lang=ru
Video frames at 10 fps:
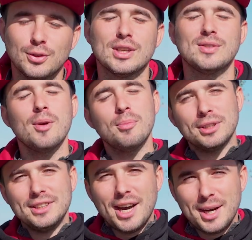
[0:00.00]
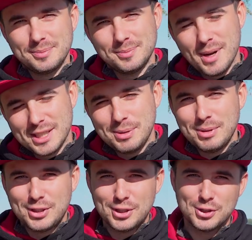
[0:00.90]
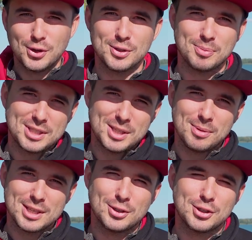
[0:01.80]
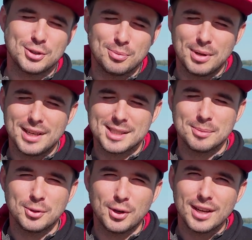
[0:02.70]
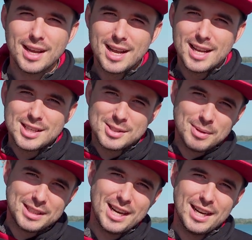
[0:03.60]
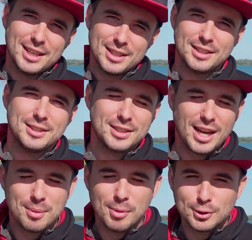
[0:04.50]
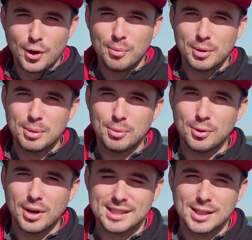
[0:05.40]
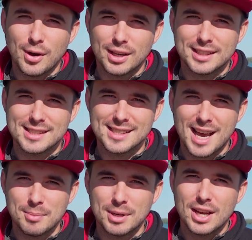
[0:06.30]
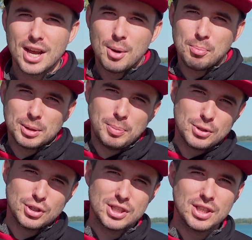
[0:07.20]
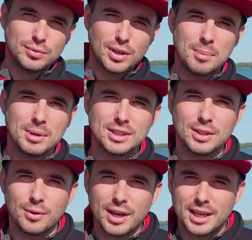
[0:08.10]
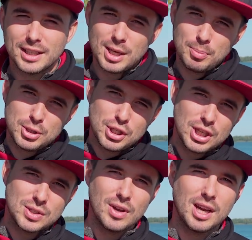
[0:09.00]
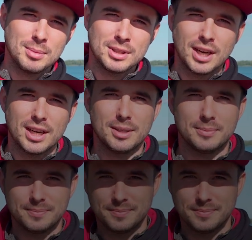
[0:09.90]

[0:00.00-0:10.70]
Ну а с вами был я, Максим Истерцов. Спасибо за то, что были со мной, смотрели, как мы ловим рыбу. Оставайтесь с нами, подписывайтесь на Флагман ТВ и пишите свои комментарии.